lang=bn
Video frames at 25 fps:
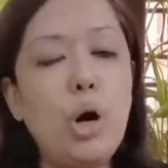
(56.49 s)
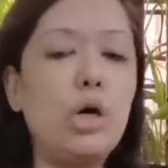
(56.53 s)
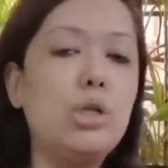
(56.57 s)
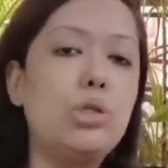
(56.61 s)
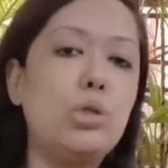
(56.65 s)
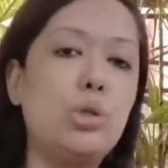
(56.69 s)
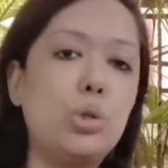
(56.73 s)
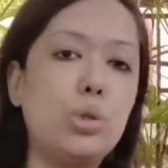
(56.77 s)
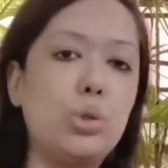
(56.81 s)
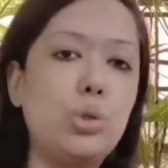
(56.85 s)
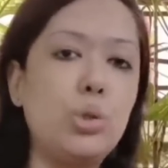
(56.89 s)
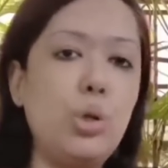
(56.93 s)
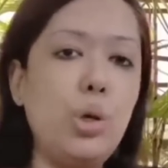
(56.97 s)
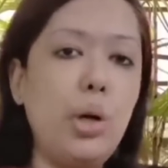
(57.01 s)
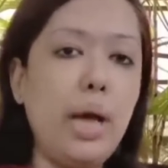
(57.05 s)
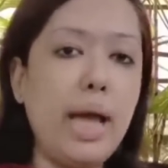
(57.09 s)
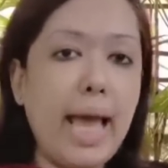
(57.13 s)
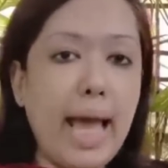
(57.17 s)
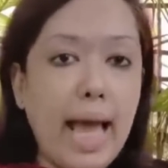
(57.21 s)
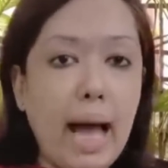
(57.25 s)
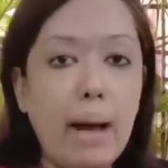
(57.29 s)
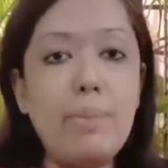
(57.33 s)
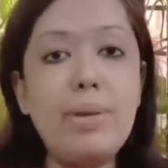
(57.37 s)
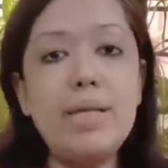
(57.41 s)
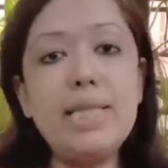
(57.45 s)
অন্তত
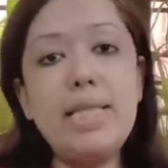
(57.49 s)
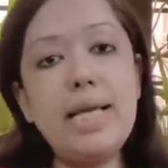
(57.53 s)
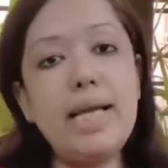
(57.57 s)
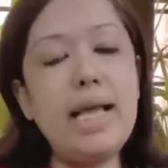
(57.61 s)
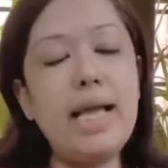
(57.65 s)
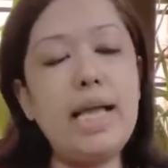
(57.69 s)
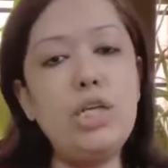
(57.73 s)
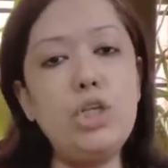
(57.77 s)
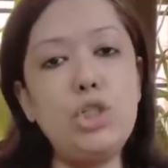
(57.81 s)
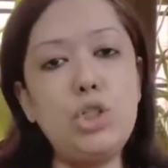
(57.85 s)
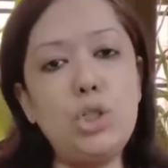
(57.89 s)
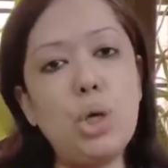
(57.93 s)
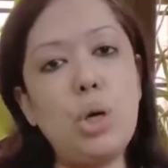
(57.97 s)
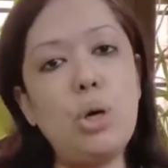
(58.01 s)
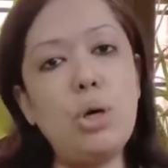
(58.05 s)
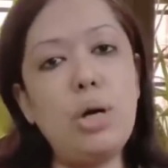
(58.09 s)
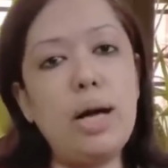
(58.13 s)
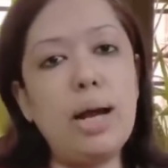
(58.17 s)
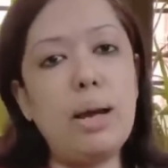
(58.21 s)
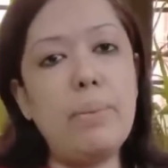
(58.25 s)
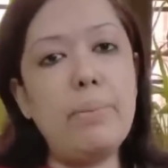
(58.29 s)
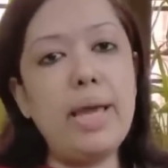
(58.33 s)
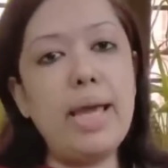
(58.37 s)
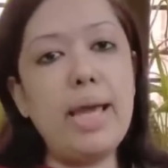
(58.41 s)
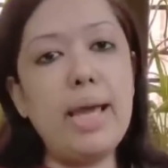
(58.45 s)
আমাদের এই
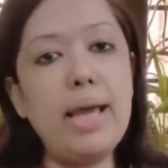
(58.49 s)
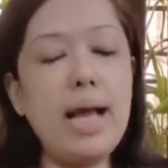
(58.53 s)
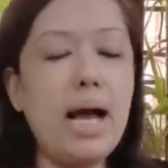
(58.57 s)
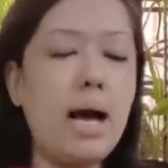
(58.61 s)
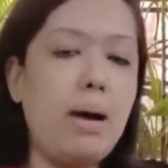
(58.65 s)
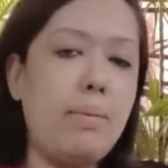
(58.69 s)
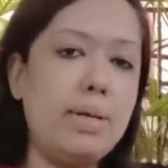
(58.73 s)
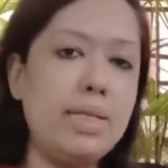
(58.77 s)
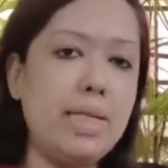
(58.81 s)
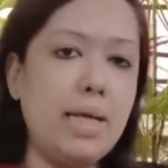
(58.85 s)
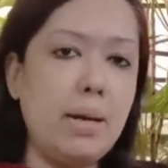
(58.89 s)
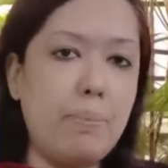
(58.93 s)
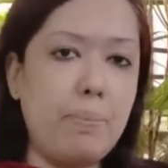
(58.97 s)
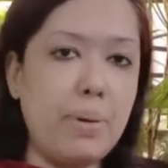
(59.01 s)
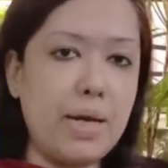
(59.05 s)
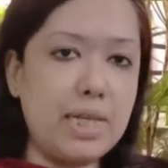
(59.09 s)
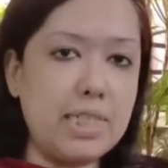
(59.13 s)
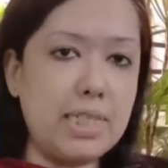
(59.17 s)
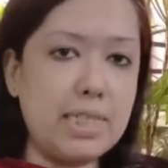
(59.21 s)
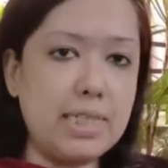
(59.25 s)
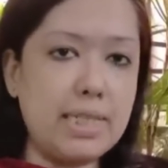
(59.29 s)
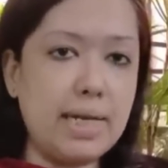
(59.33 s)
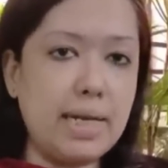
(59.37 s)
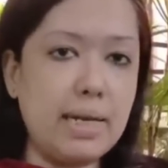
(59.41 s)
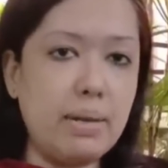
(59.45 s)
সংগ্রামে আমাদের
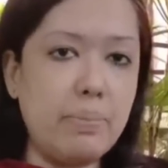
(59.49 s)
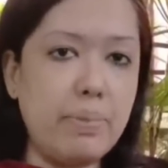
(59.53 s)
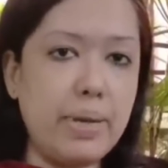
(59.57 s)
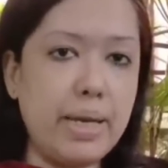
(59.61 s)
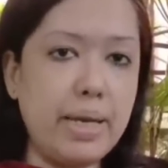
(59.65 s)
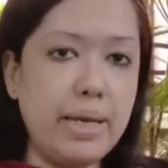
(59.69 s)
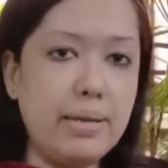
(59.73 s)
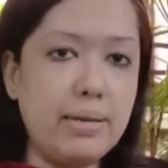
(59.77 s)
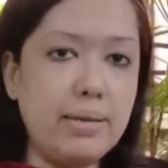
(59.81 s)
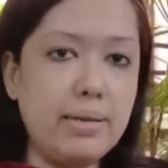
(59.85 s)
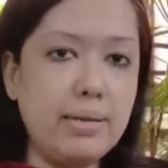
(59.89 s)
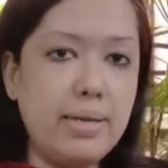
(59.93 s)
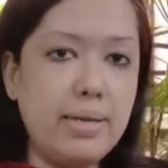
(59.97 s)
পাশে থাকবে